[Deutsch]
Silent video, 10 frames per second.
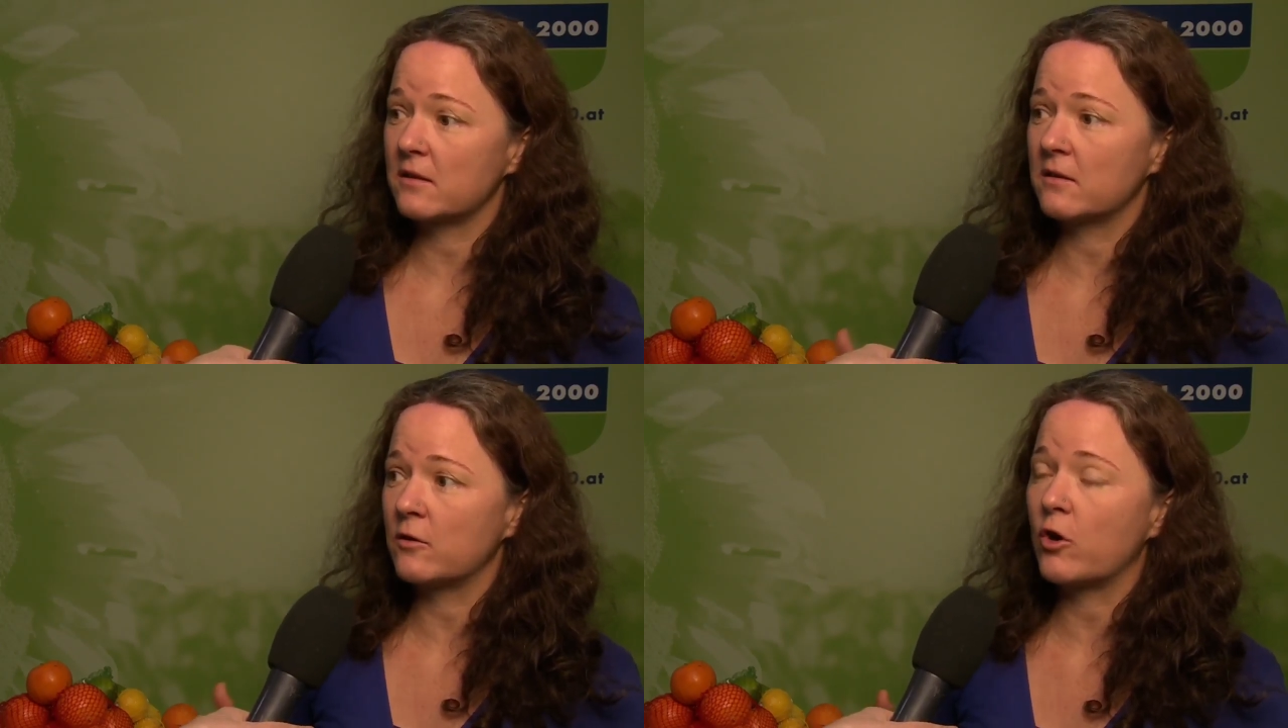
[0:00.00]

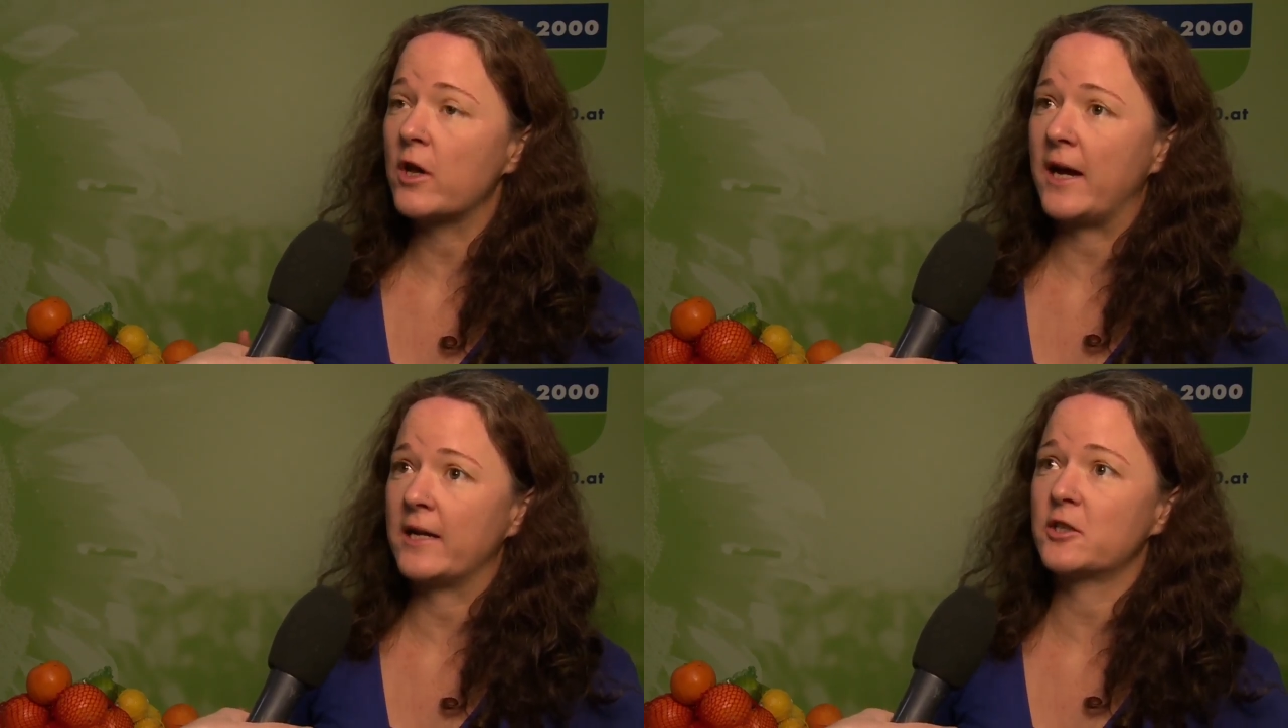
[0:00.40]
neu
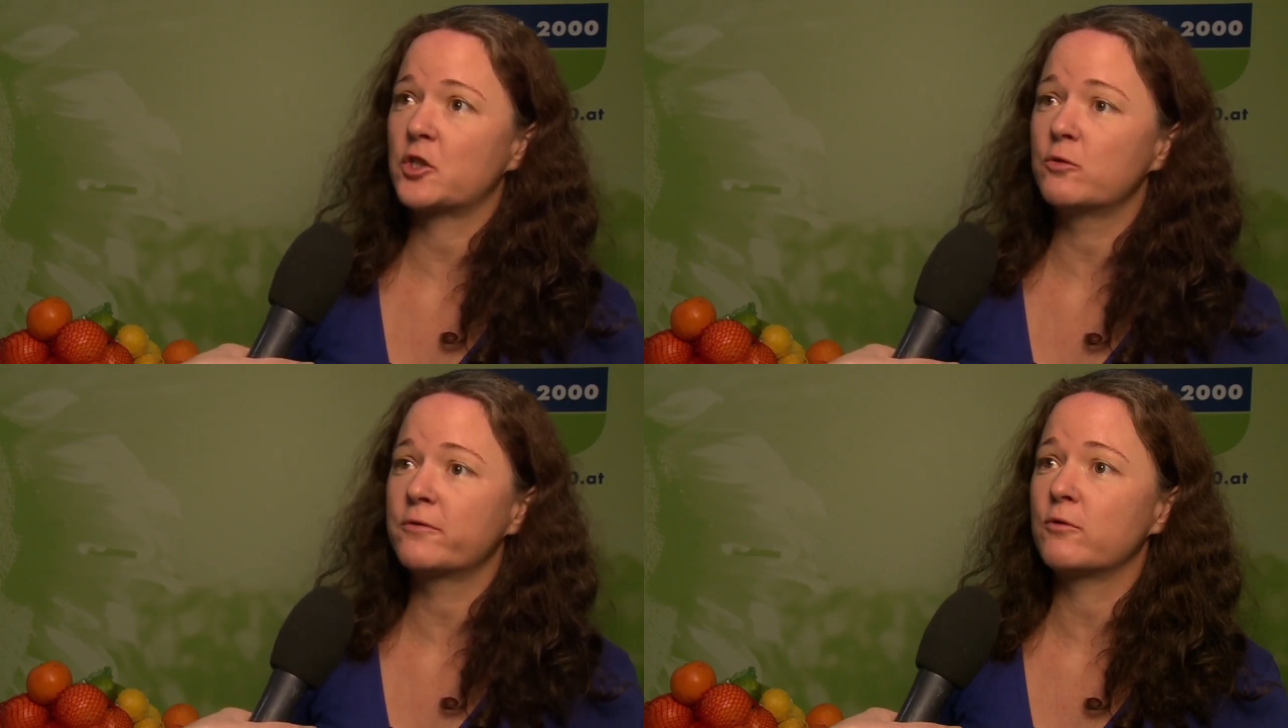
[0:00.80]

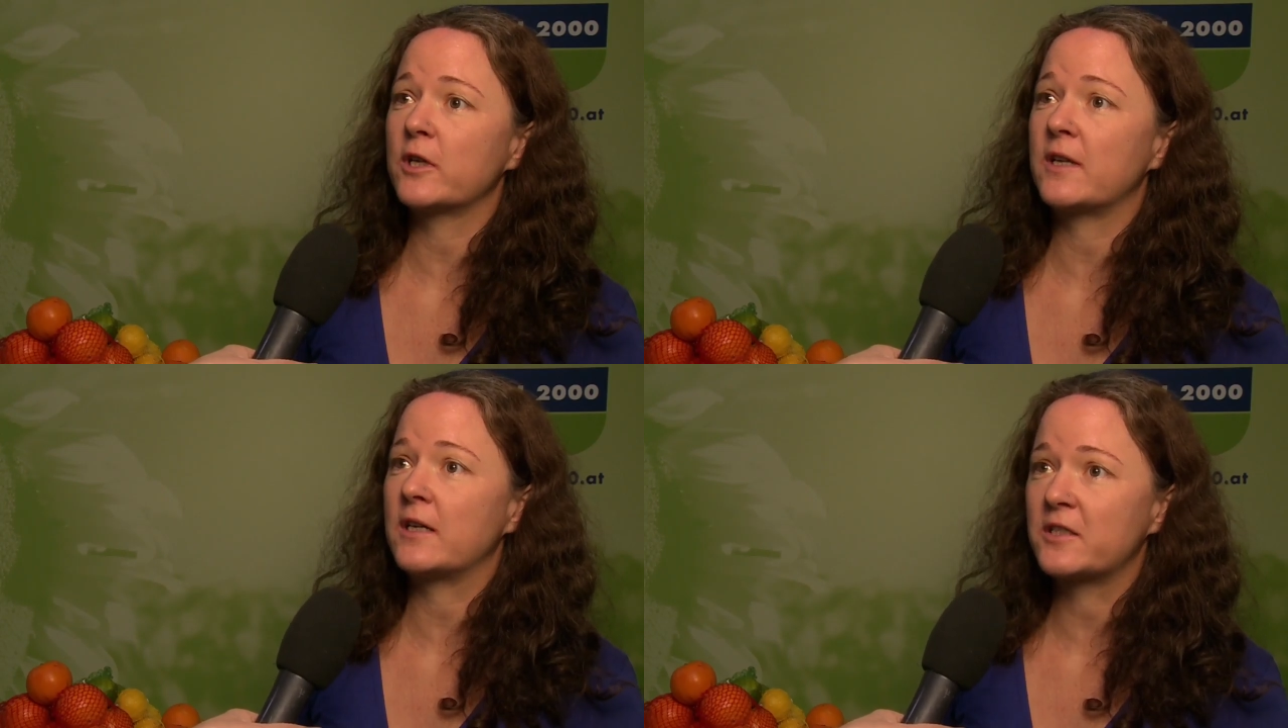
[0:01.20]
eingestuft
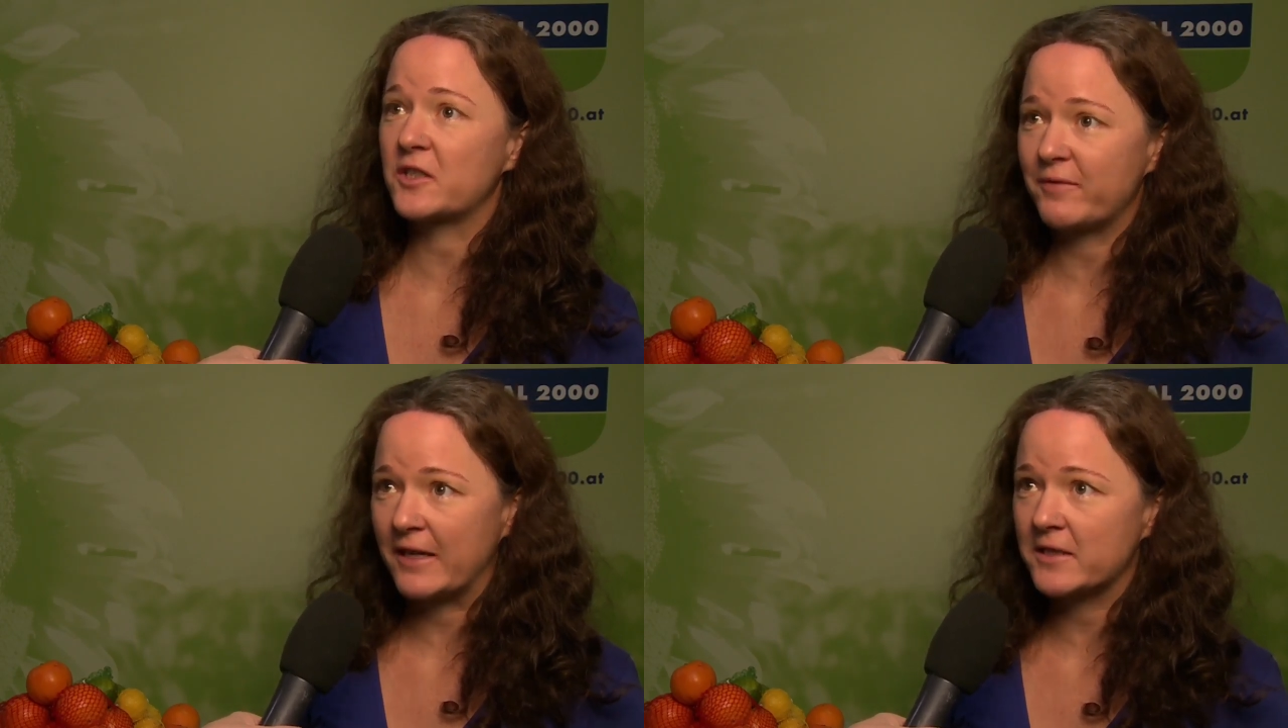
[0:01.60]
worden als
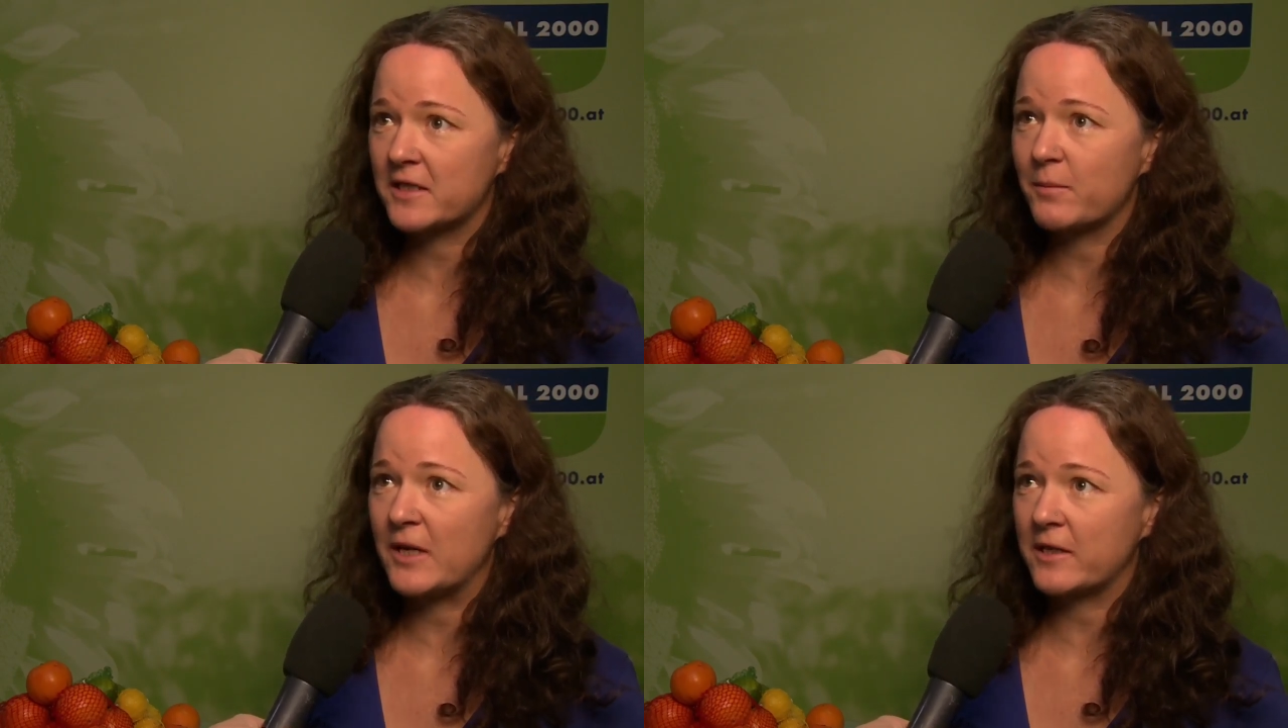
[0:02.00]

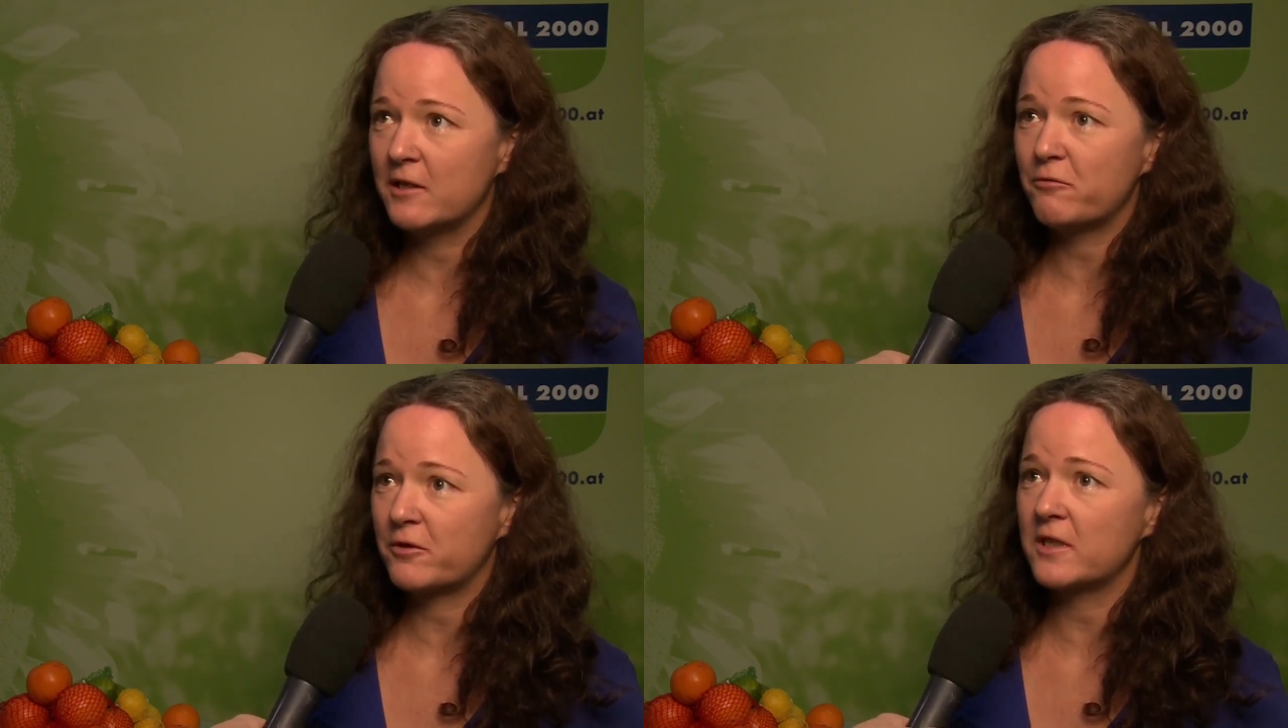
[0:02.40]
20 mal
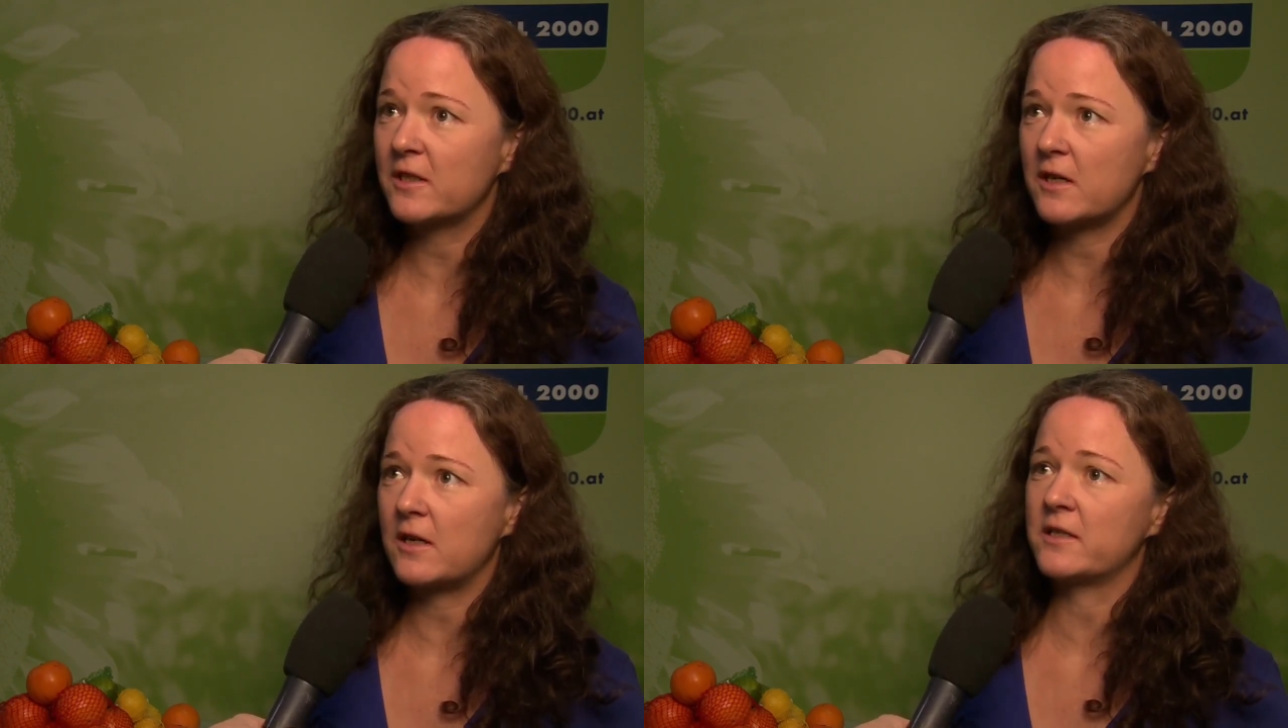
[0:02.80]
giftiger,